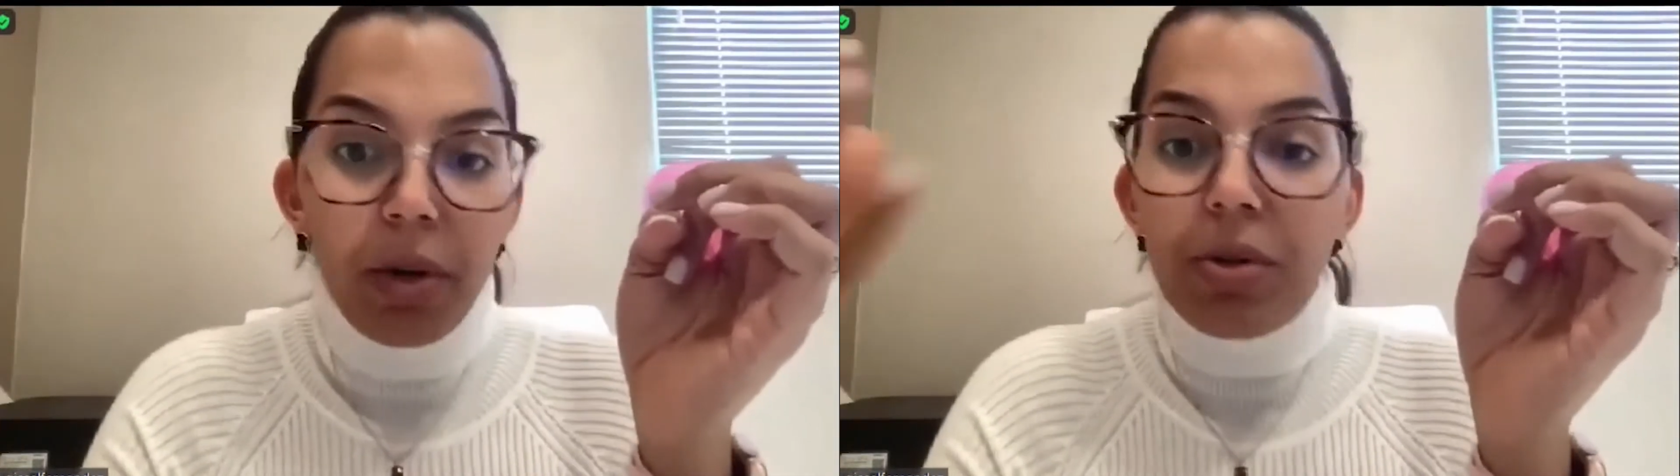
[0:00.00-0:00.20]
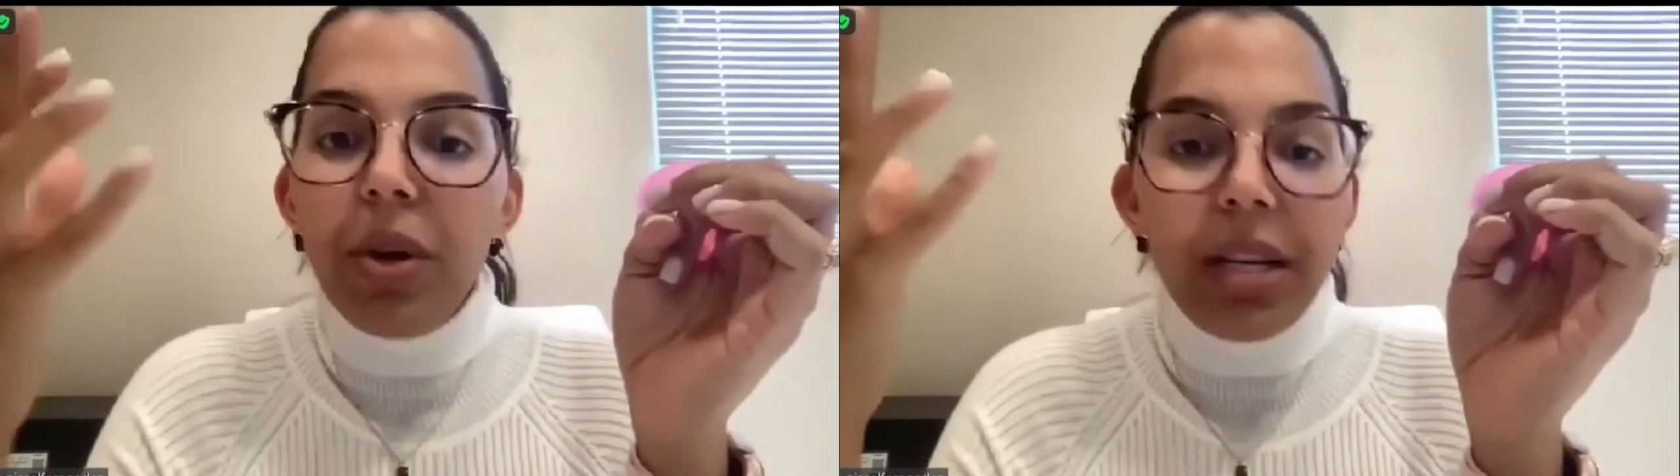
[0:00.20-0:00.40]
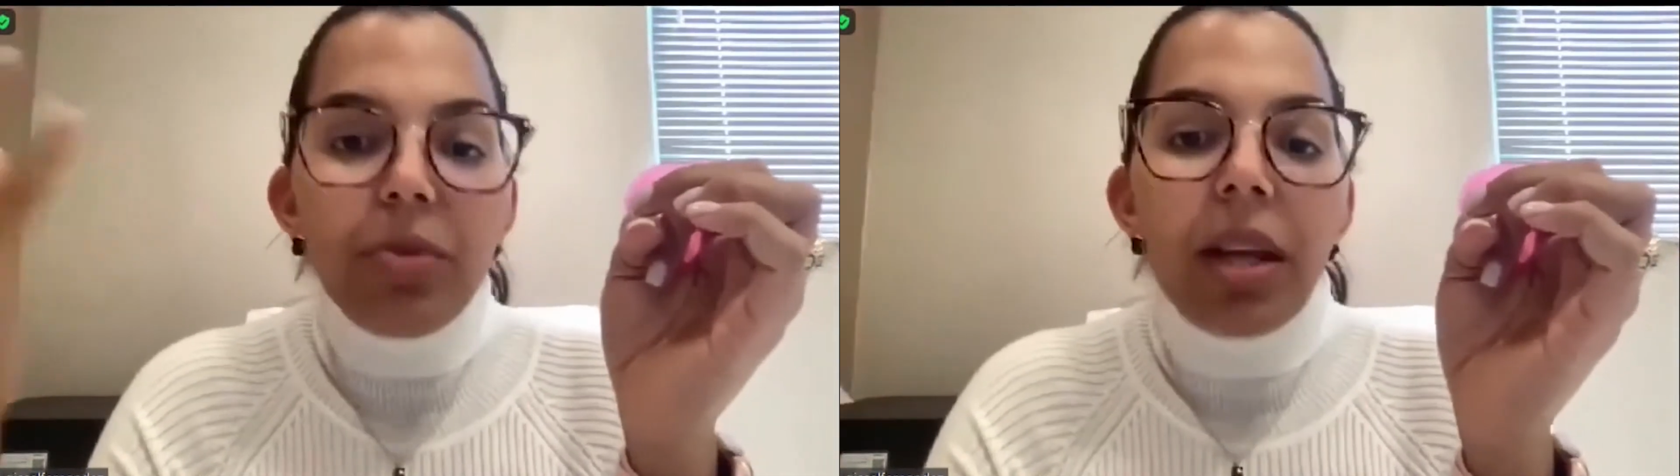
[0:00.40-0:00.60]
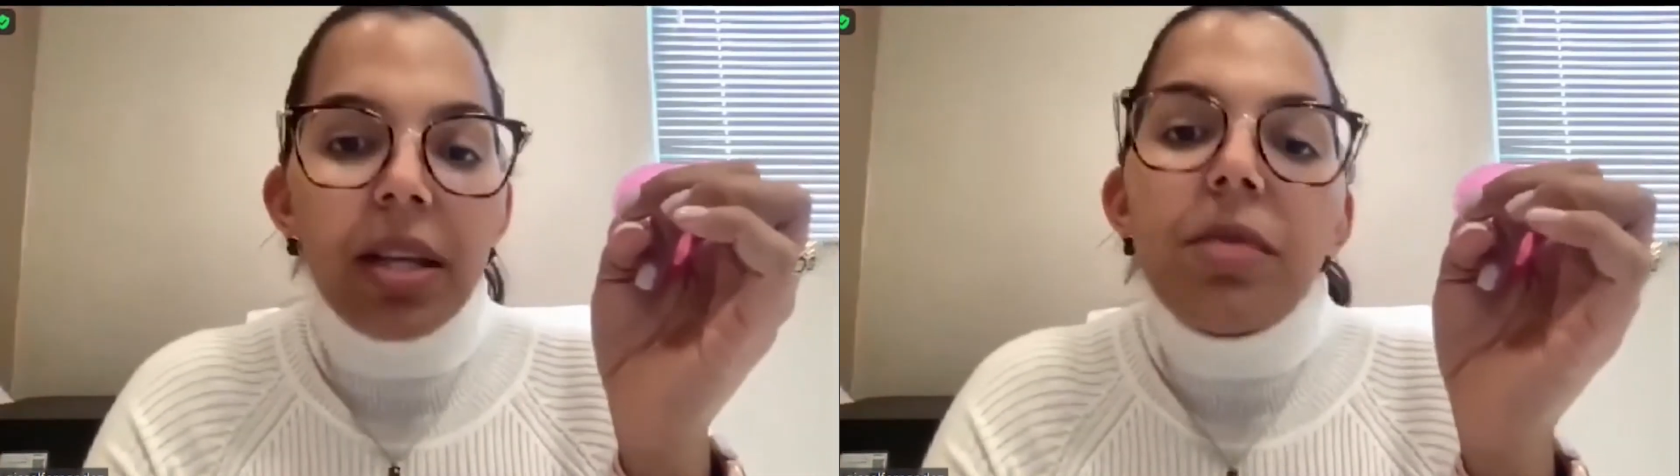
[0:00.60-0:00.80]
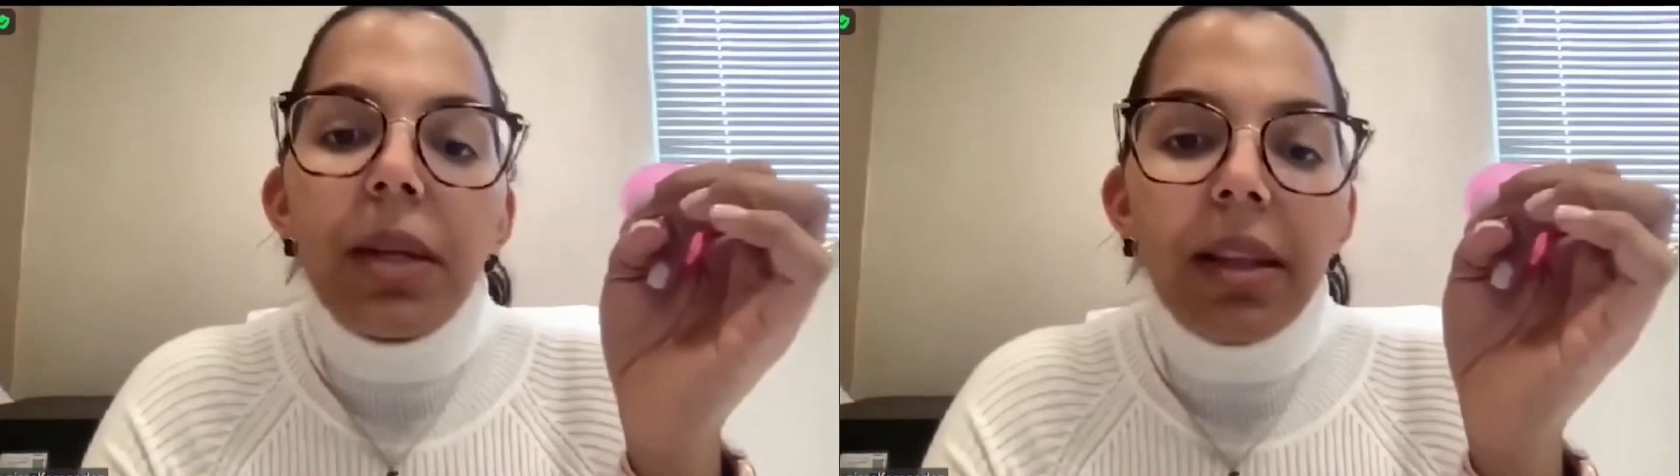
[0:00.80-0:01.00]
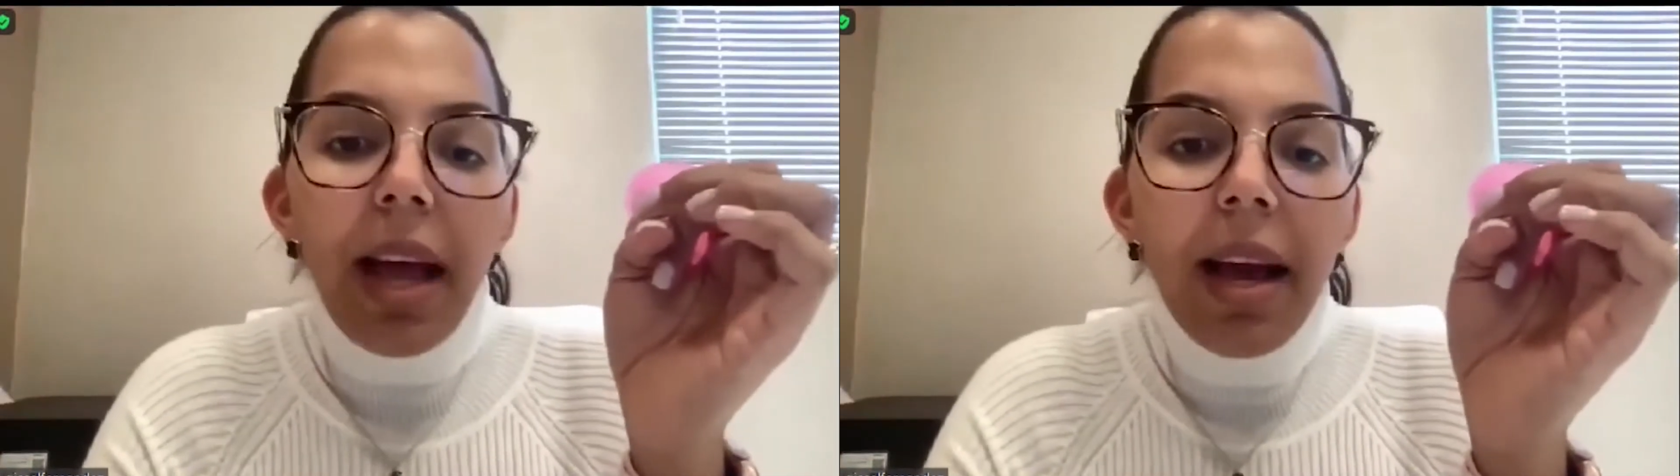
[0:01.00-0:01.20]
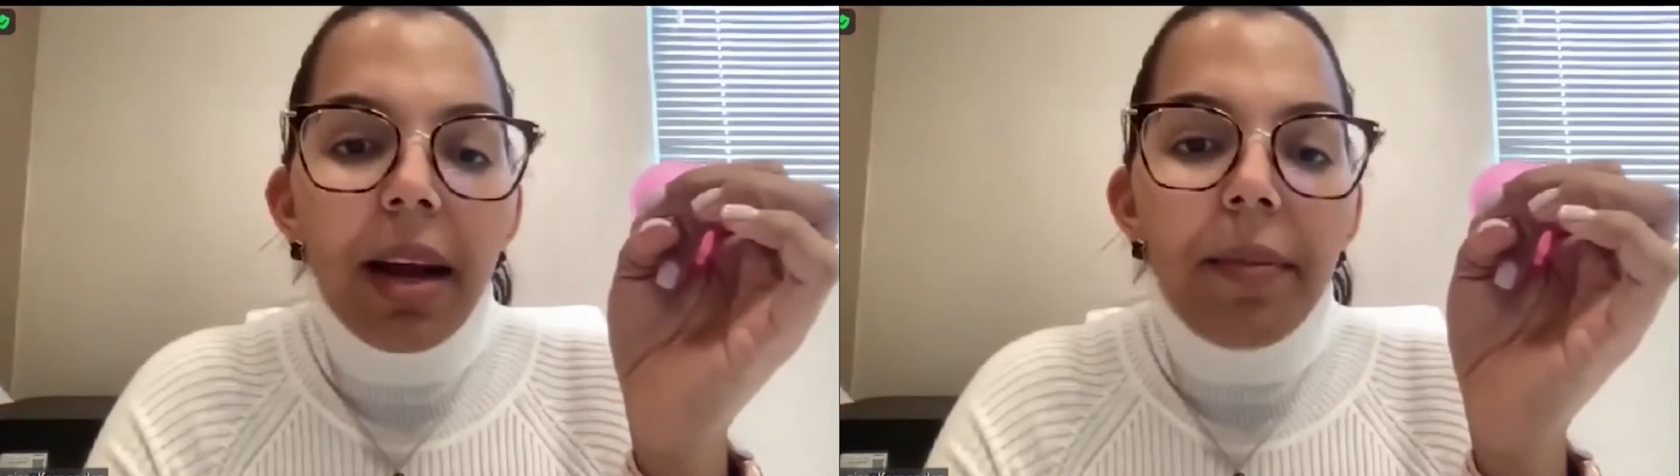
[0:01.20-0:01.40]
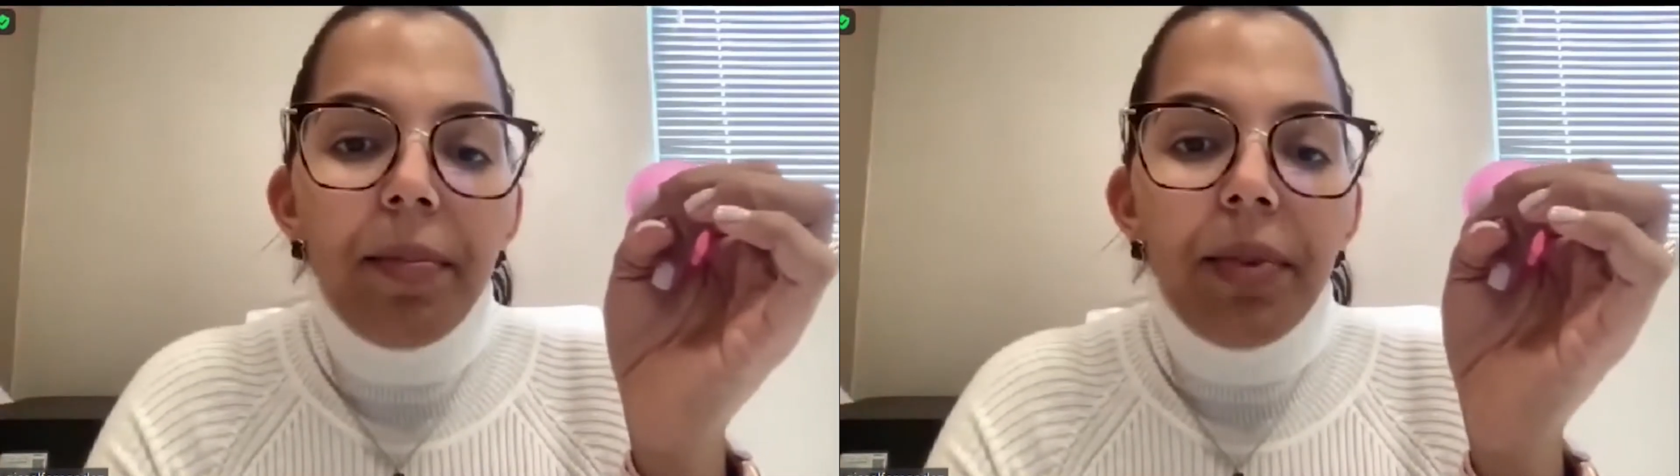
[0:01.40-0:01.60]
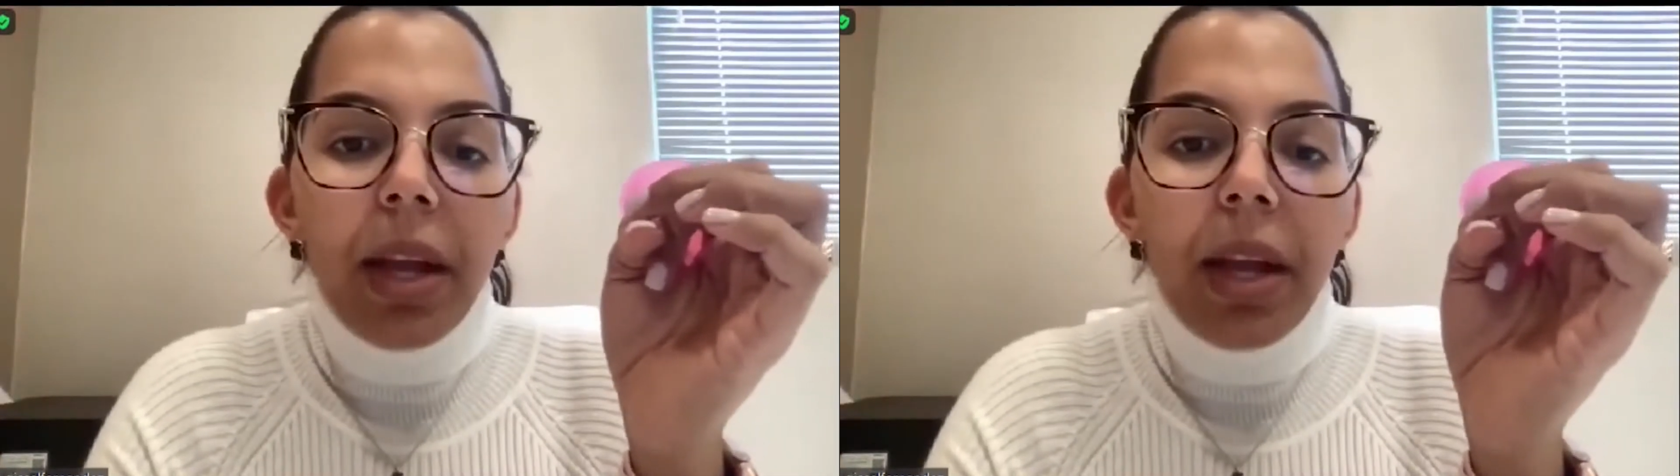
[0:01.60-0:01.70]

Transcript: pero eso es una desventaja.